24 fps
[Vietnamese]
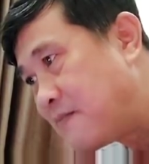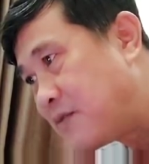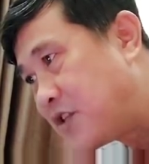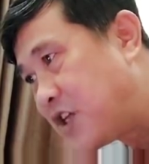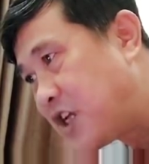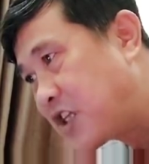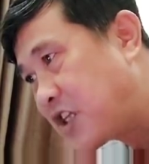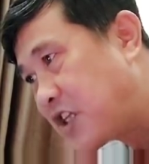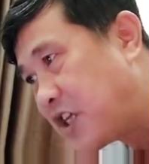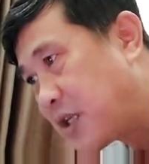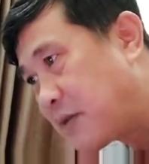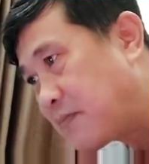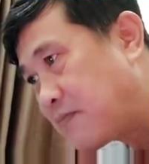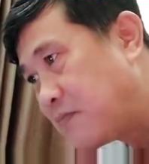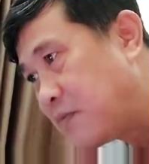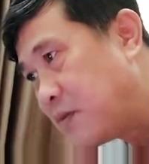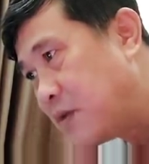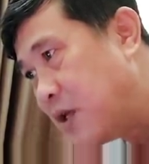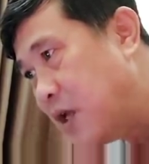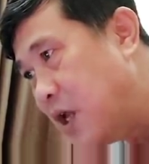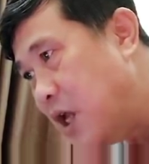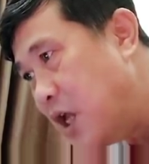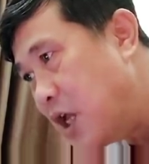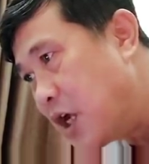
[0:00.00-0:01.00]
Chết tiệt.
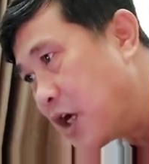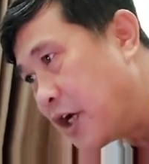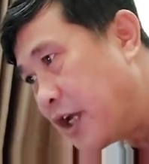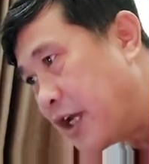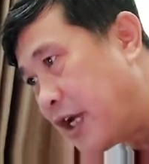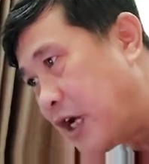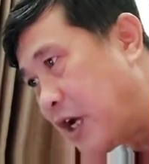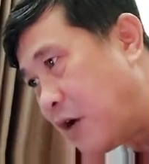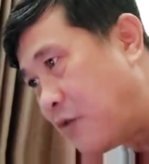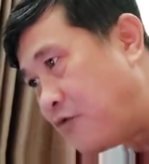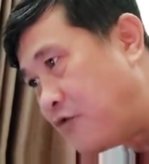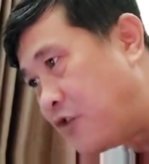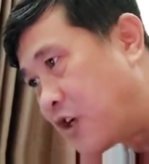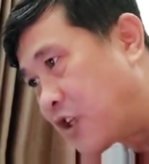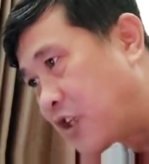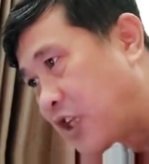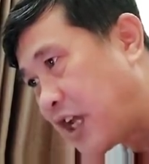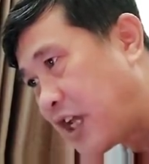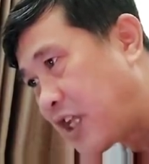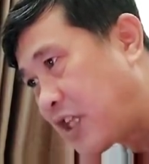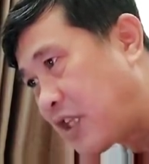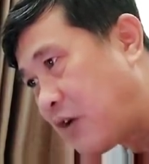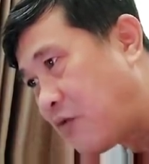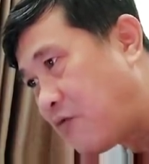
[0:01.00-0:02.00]
Người đàn ông phương
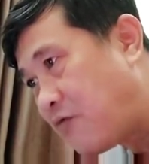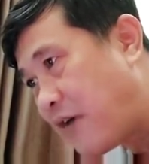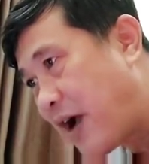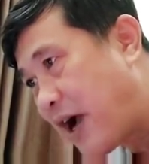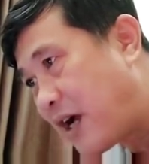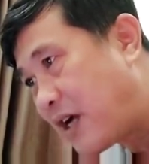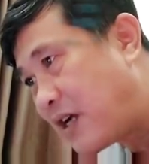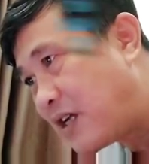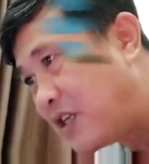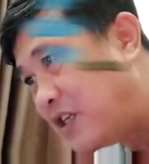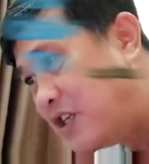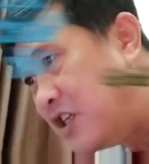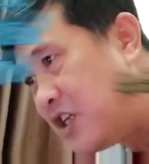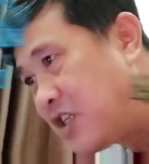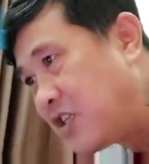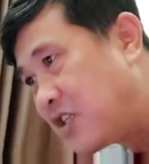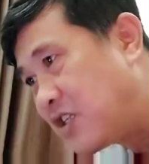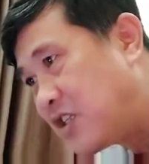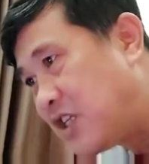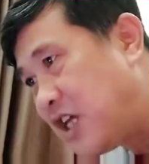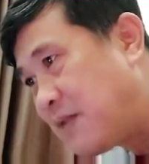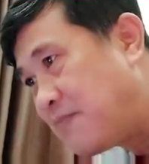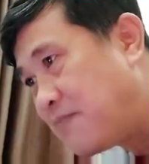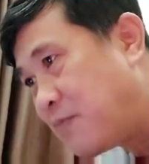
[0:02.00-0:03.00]
Tây tóc vàng giết
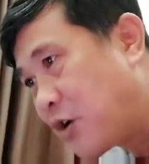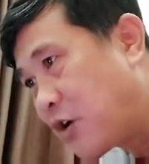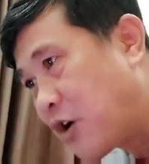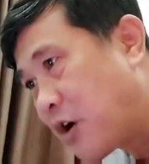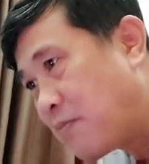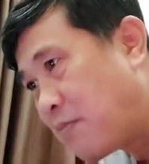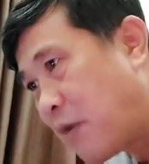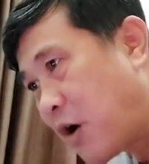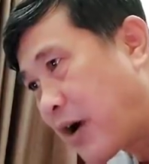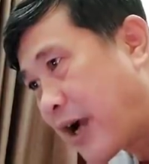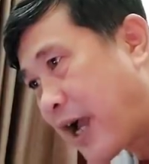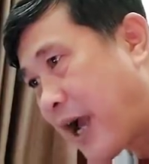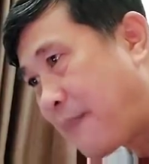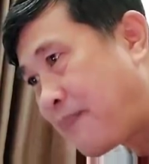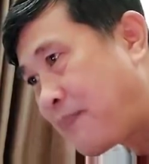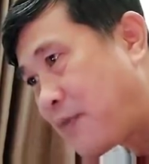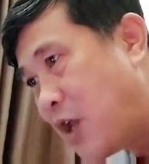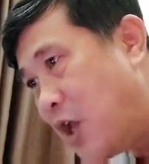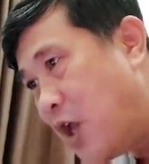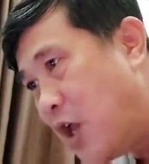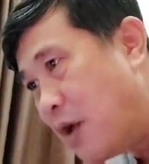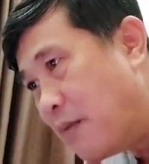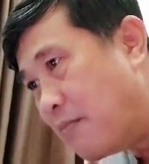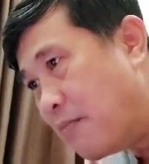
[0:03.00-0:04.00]
chết một con bọ cạp.
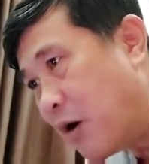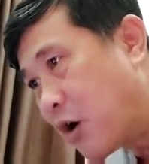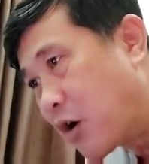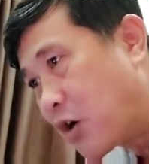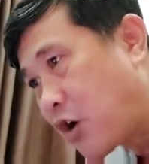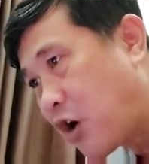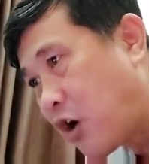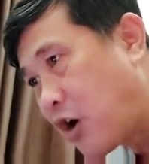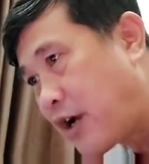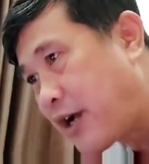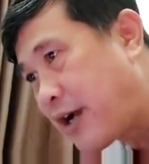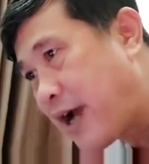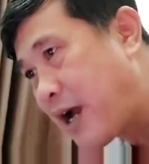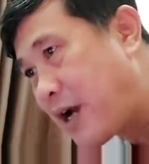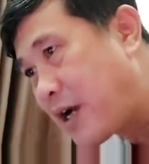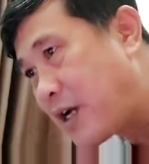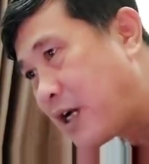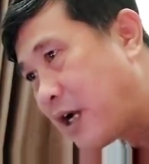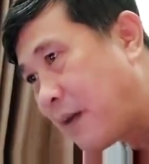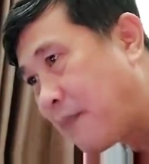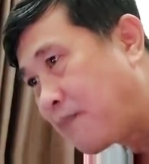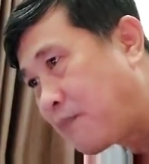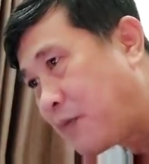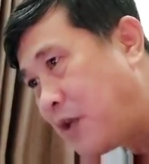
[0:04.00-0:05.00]
Một con khác
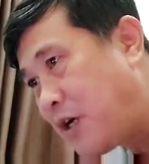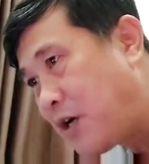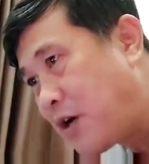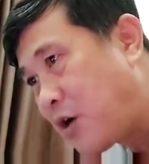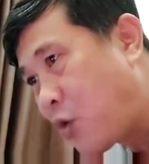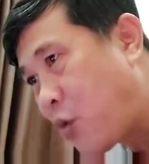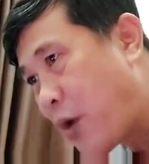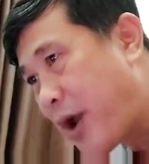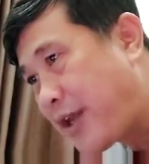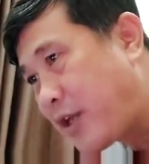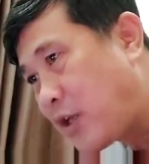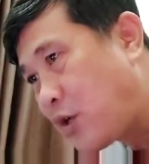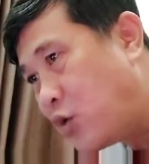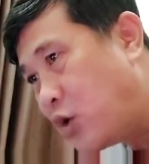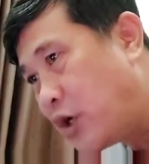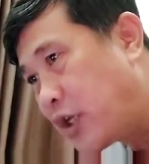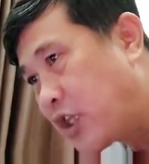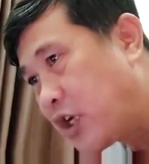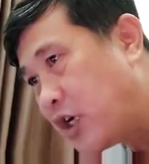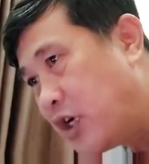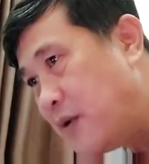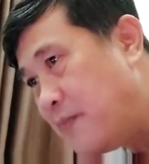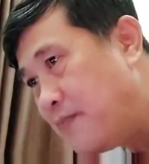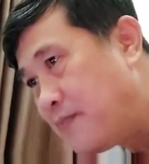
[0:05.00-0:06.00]
lập tức quét đuôi
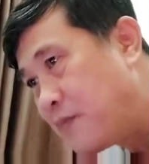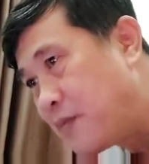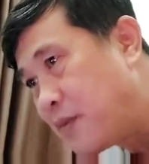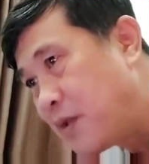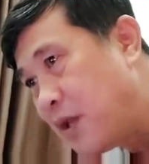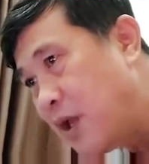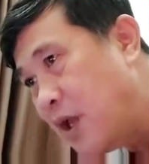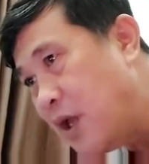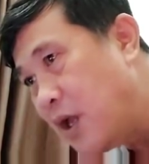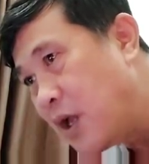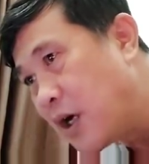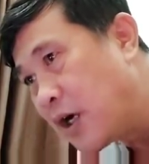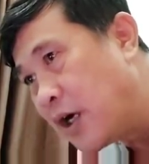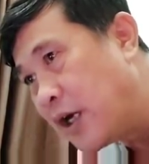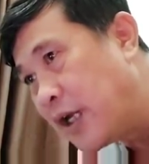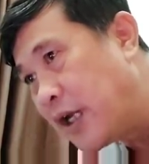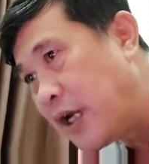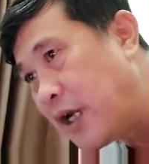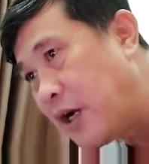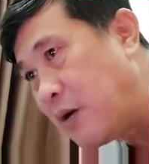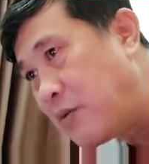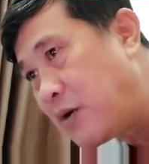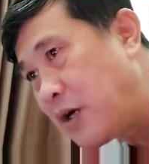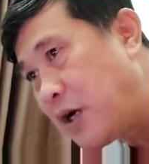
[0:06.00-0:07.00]
tới. Người
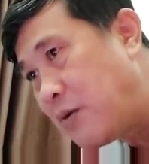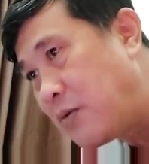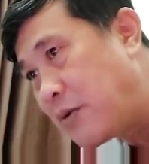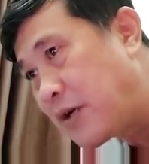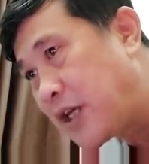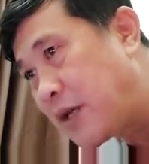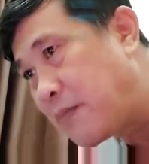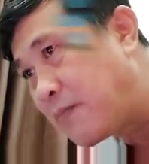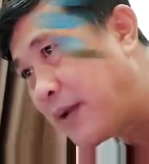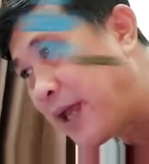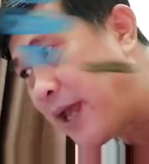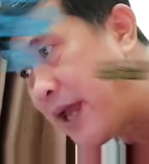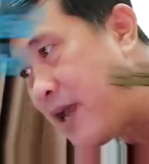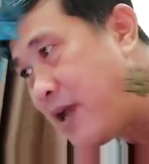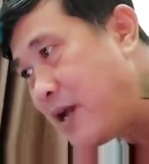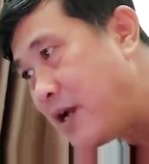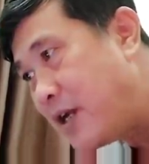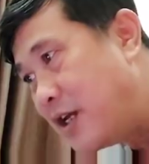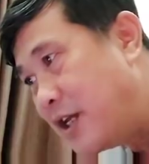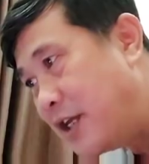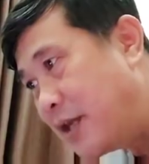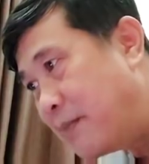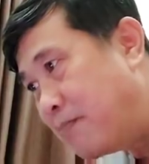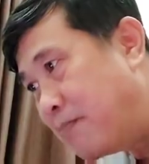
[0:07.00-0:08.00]
đàn ông không kịp né,
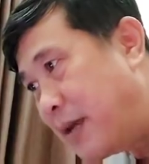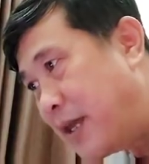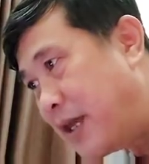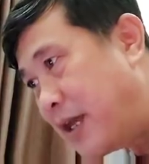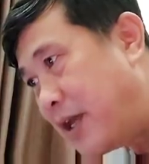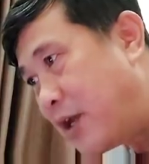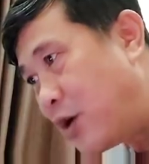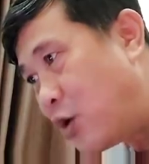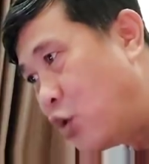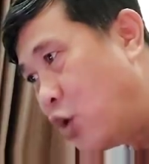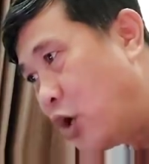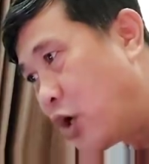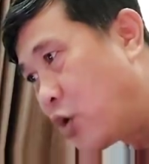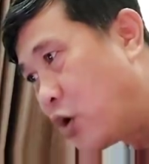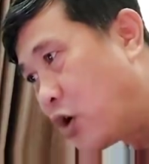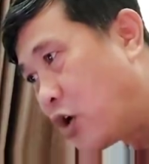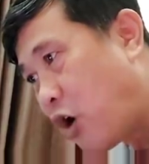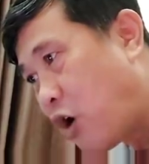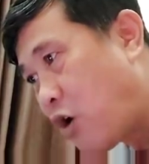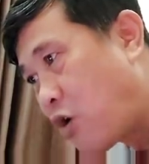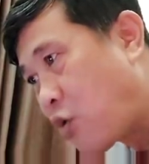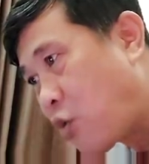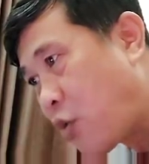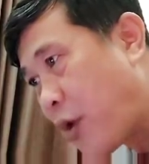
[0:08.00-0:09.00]
liền bị đuôi của
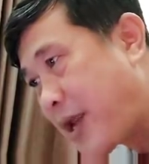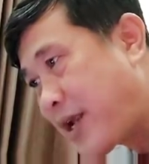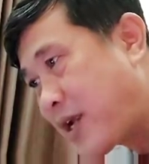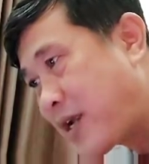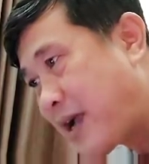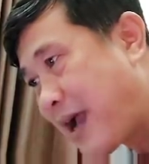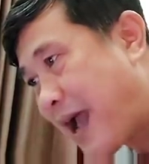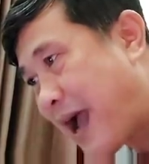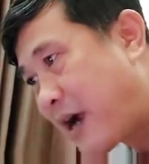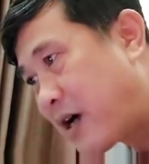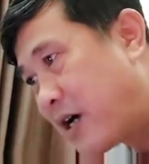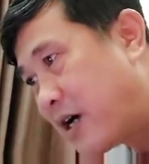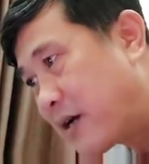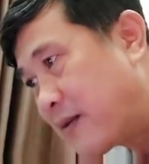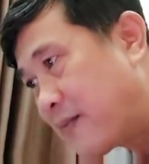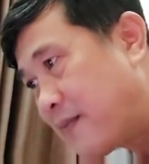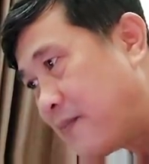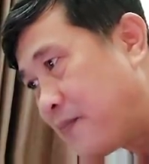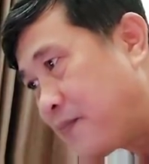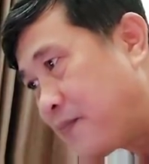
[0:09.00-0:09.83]
nó quét ngang ngực.